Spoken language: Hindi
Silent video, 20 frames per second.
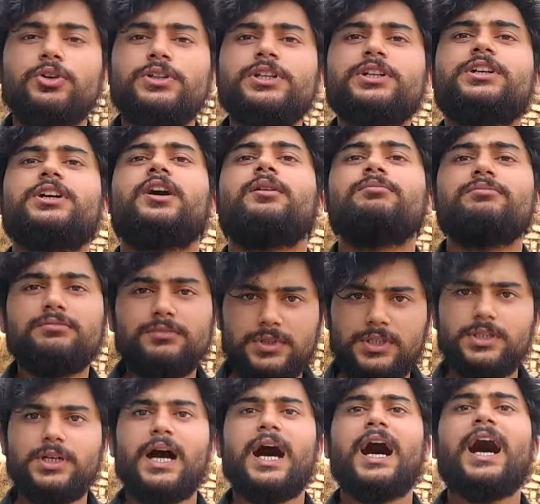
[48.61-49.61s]
बहुत ही
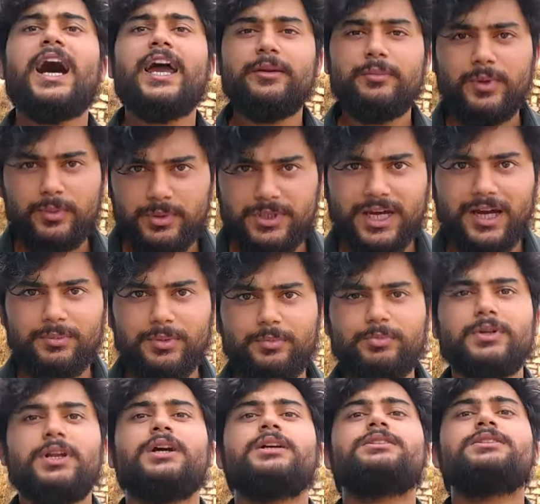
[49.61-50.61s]
कम आय में भी आप अपना